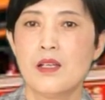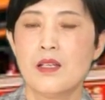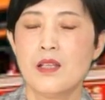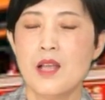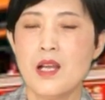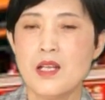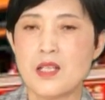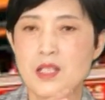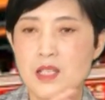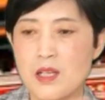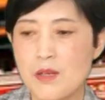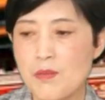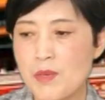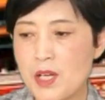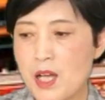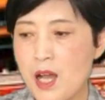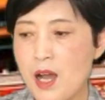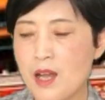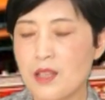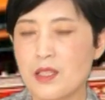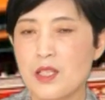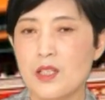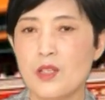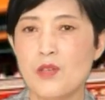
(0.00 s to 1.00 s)
它什么
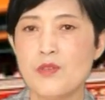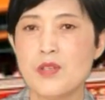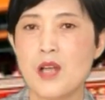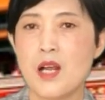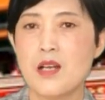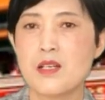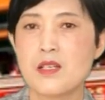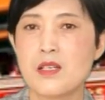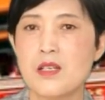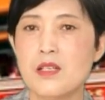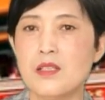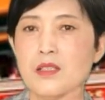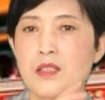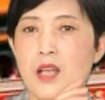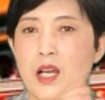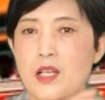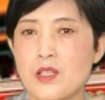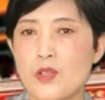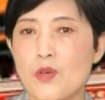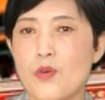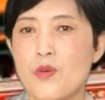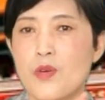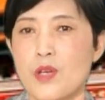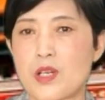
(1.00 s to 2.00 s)
抗体都产生，它
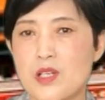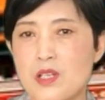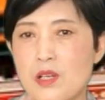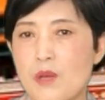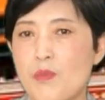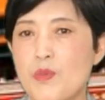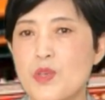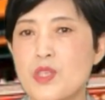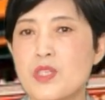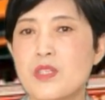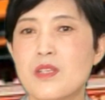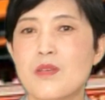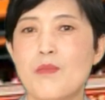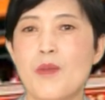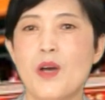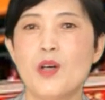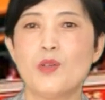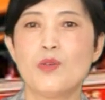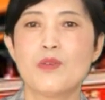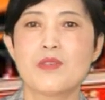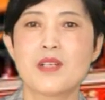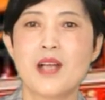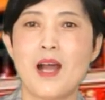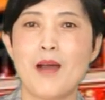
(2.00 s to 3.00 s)
就会什么细
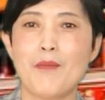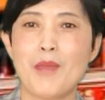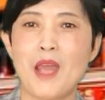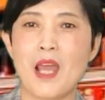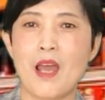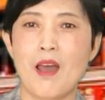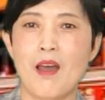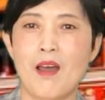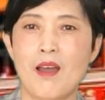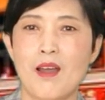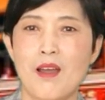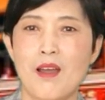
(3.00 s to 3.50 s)
胞都杀灭。